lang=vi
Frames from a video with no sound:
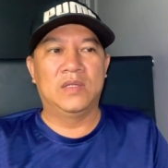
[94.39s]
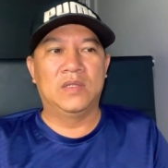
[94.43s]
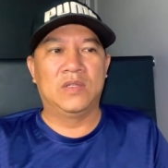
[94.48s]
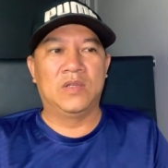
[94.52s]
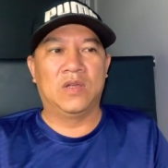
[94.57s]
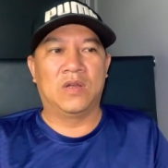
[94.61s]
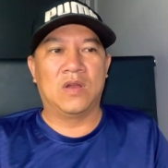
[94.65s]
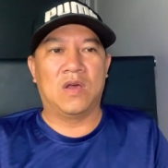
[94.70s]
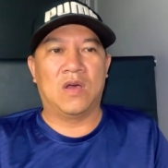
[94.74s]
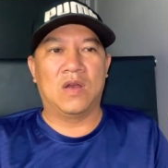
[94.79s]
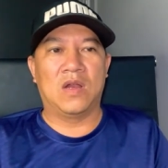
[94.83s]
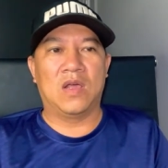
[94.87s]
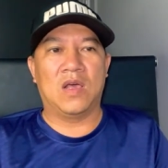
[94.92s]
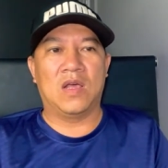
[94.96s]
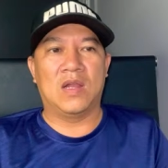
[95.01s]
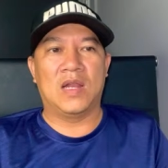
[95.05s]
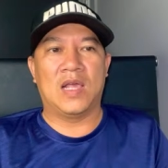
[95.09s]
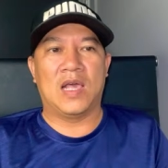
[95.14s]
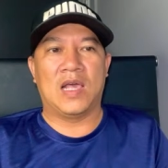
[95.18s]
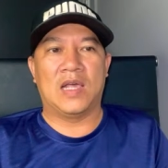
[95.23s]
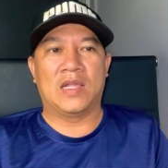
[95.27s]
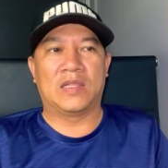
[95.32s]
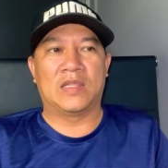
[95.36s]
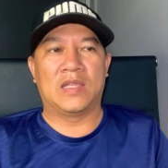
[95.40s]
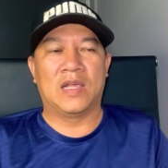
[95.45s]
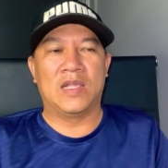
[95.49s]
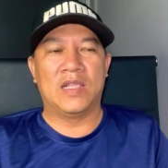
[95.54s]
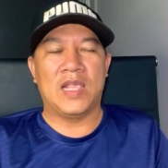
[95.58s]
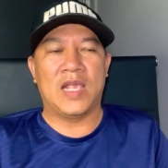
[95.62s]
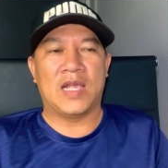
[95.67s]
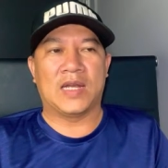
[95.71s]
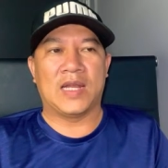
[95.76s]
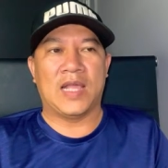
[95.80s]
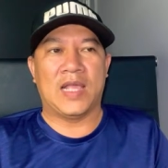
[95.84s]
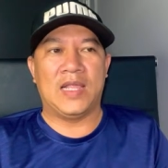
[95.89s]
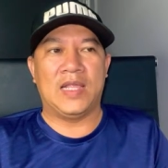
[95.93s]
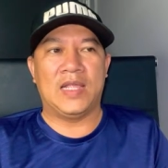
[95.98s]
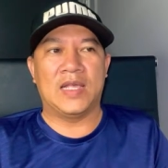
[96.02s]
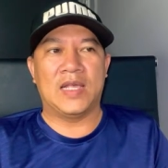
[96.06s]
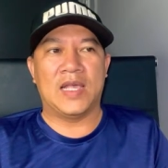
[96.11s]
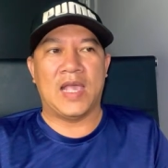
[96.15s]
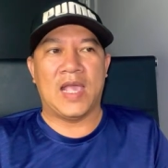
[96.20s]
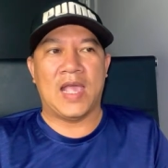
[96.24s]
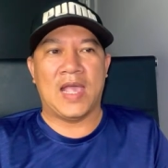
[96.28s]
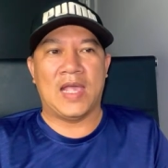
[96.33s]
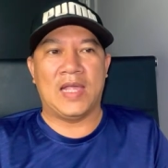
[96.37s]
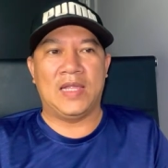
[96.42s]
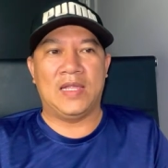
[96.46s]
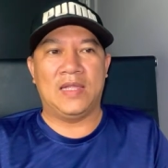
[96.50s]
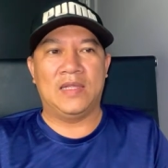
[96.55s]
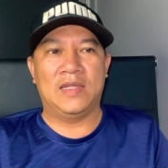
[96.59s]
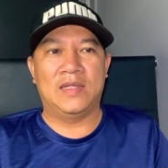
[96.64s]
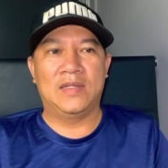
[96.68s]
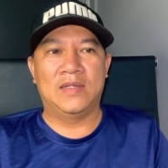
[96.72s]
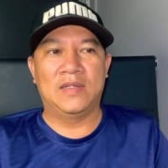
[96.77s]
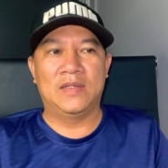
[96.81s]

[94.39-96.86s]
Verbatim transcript: do đó đó là thời gian này á, ai